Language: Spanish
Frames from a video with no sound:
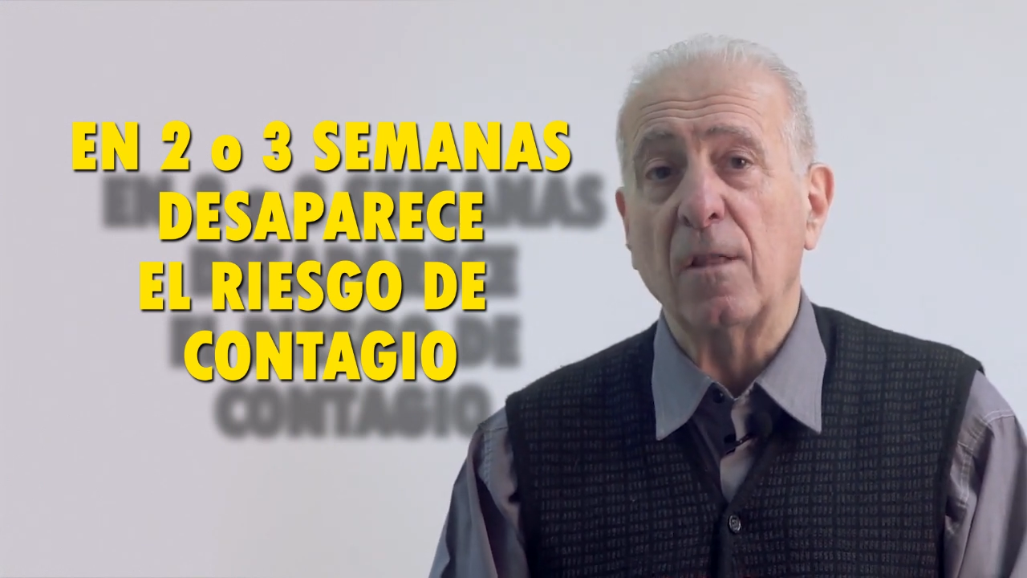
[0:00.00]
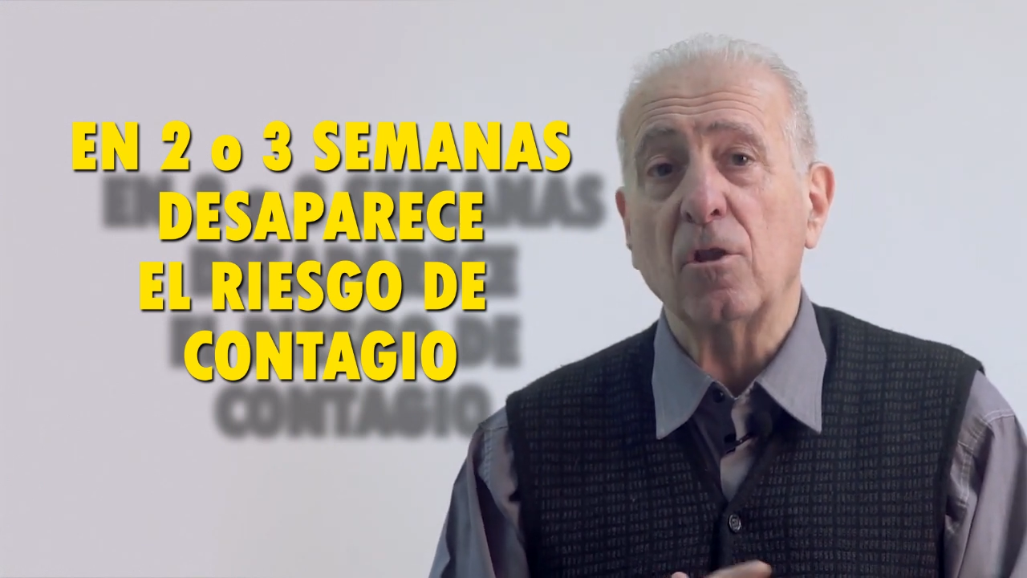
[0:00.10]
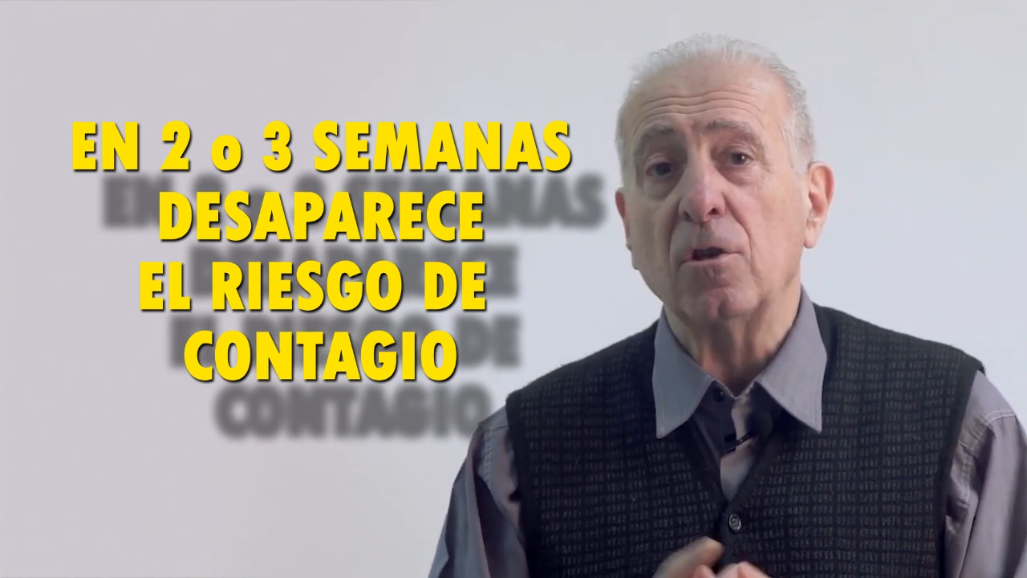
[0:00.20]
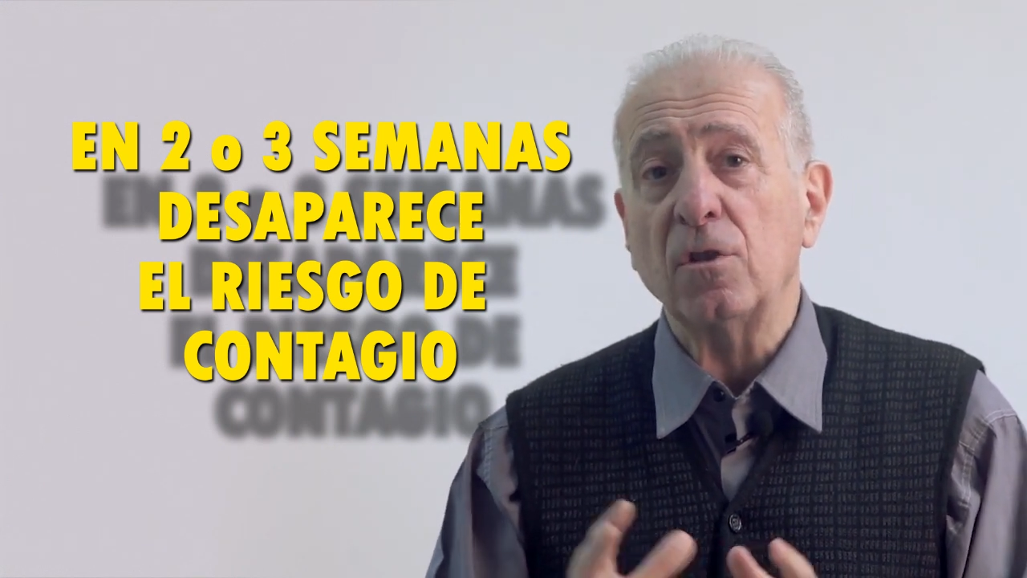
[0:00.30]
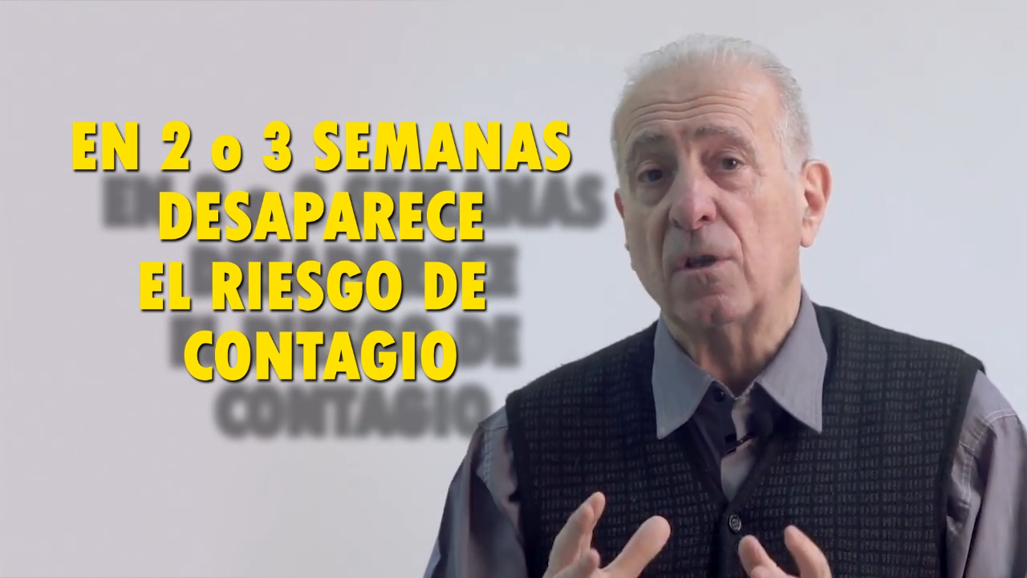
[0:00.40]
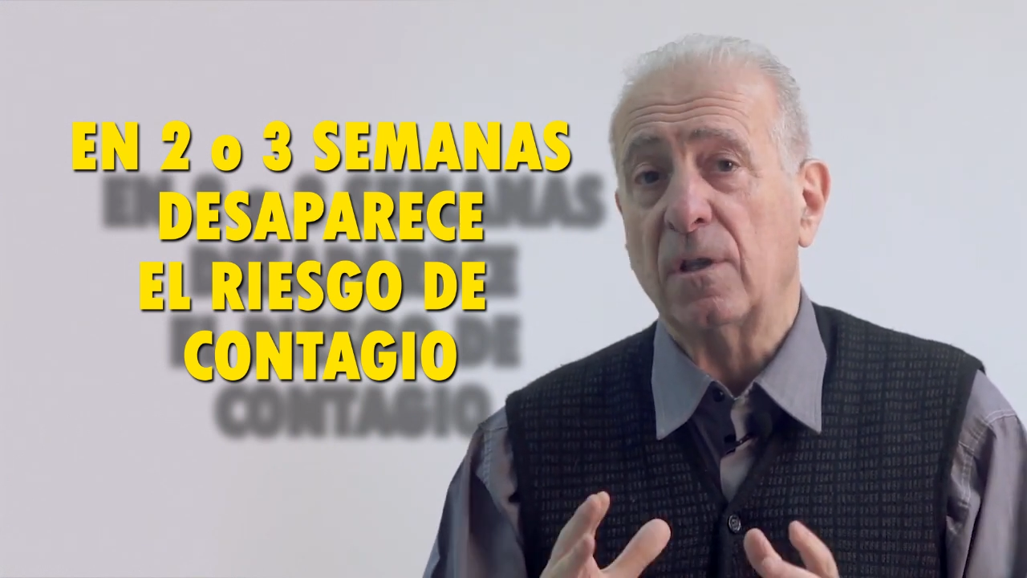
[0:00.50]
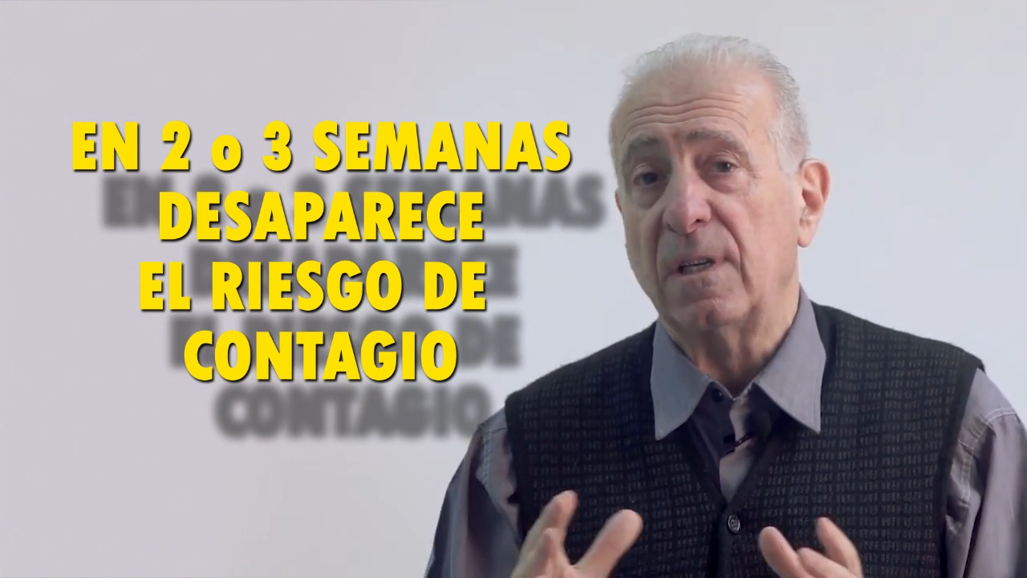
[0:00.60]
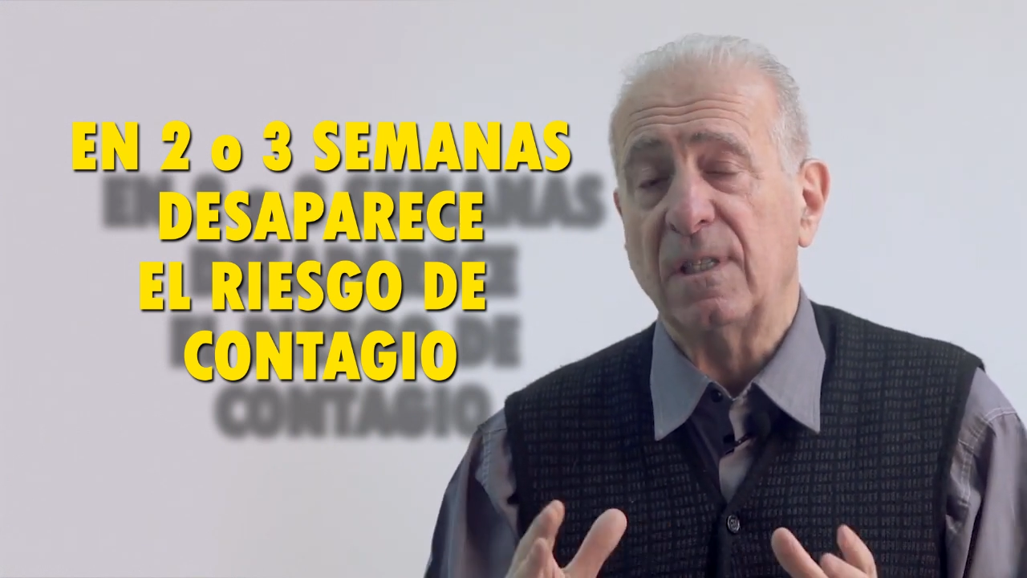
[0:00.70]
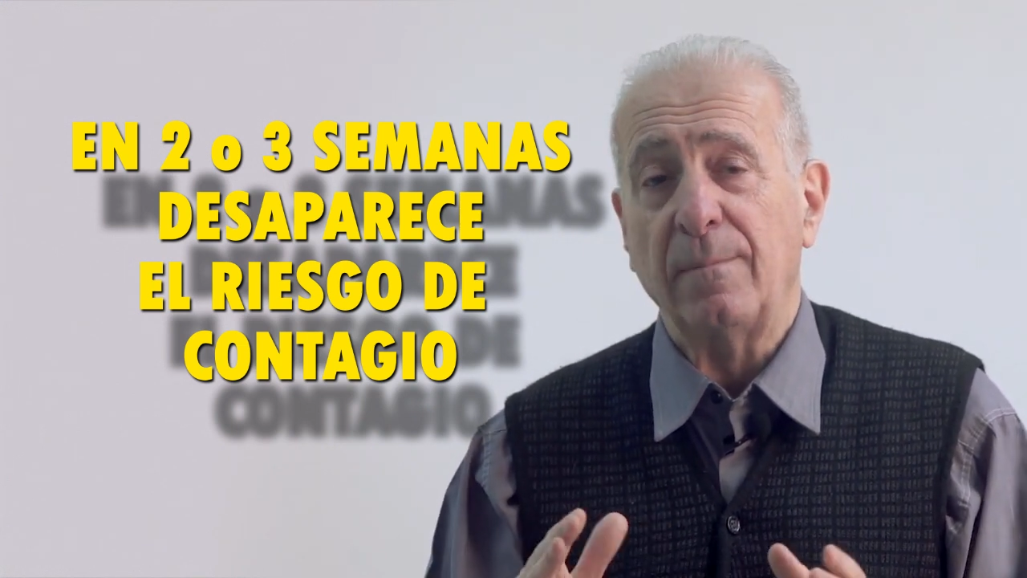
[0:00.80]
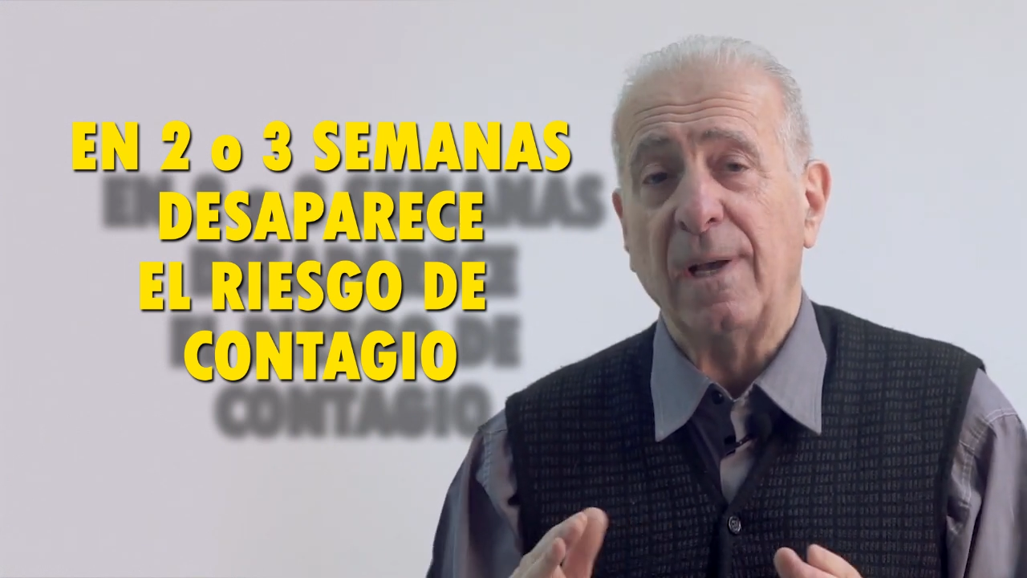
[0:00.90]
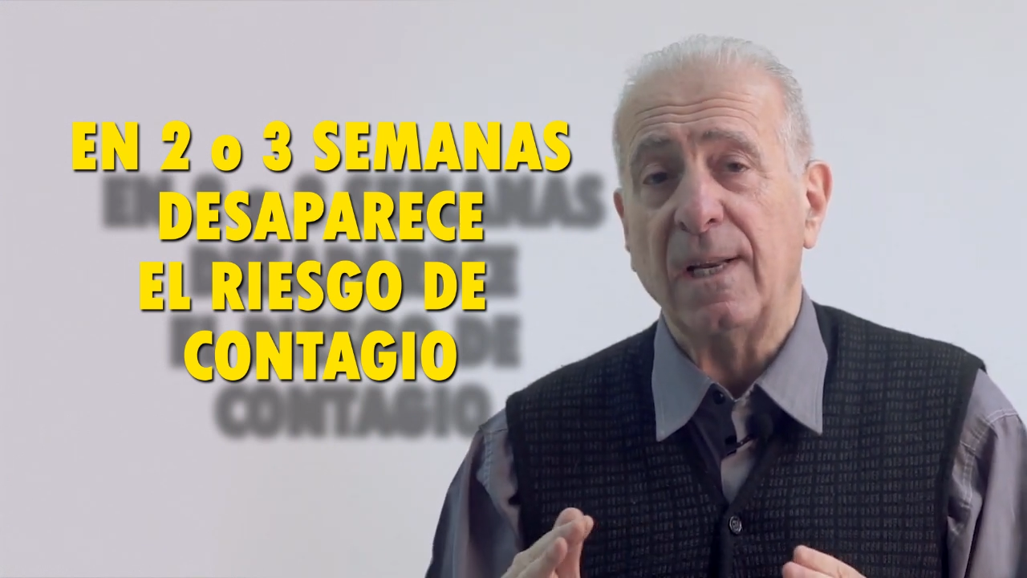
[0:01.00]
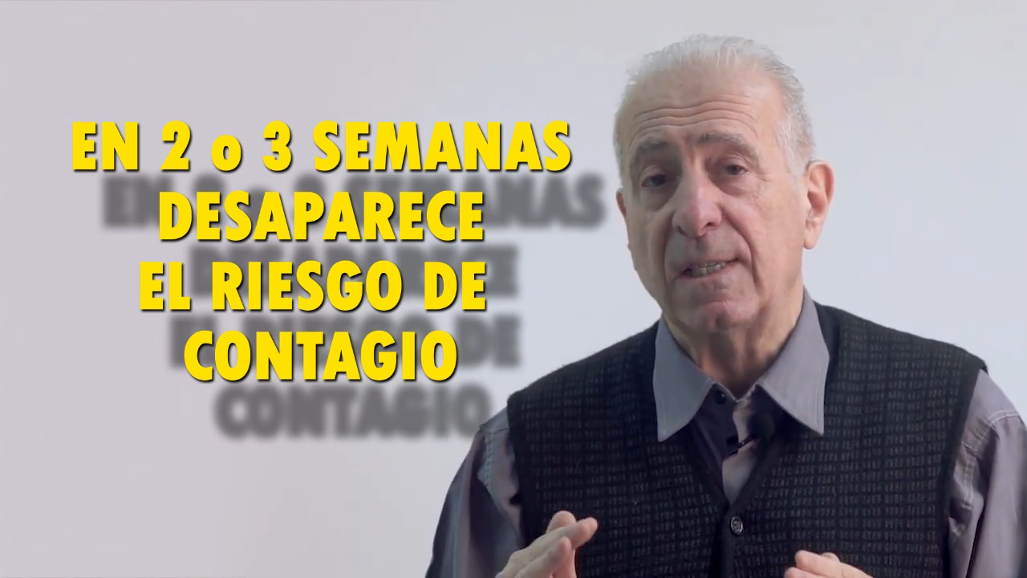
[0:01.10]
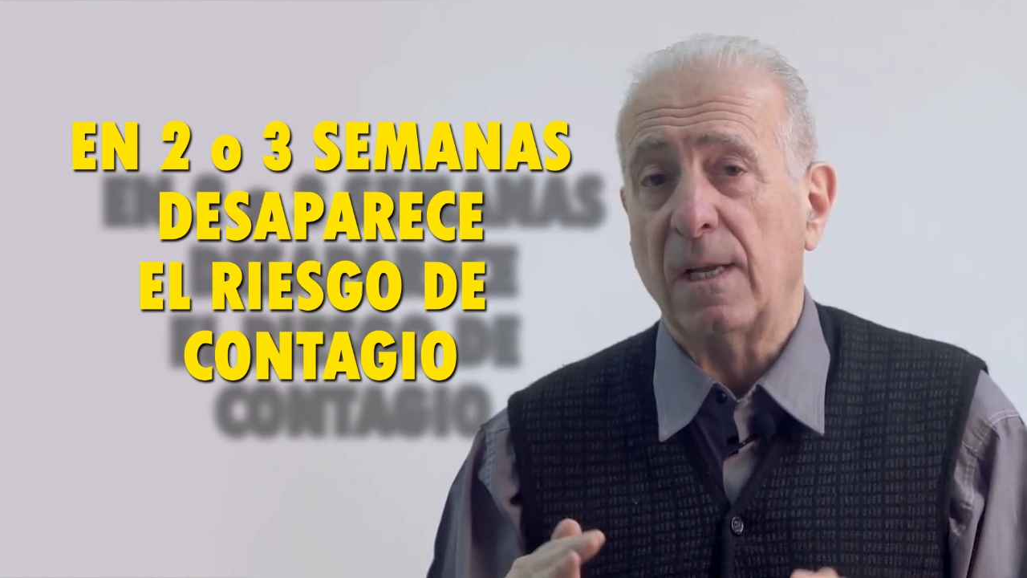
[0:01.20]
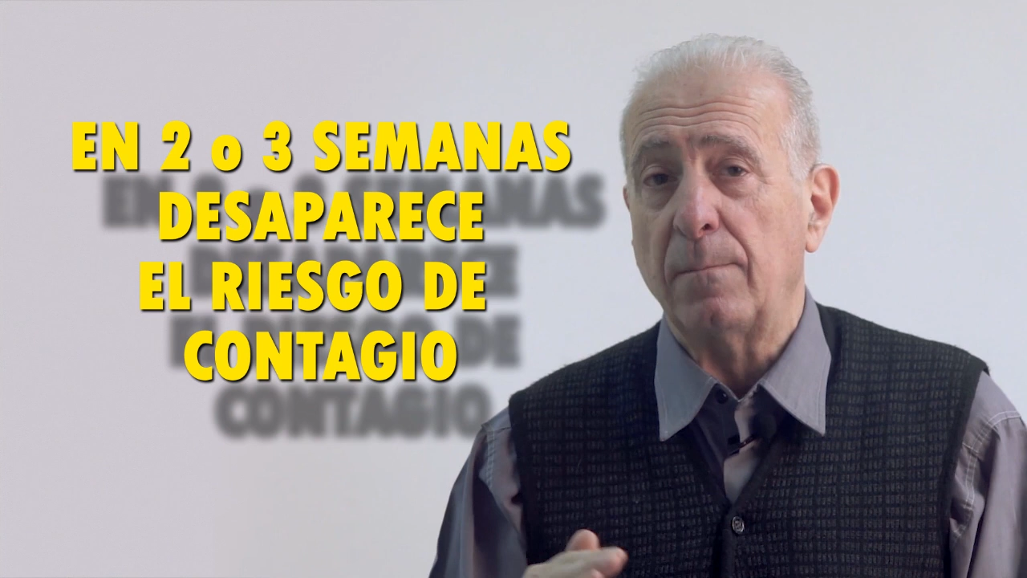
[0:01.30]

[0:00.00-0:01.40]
en dos o tres semanas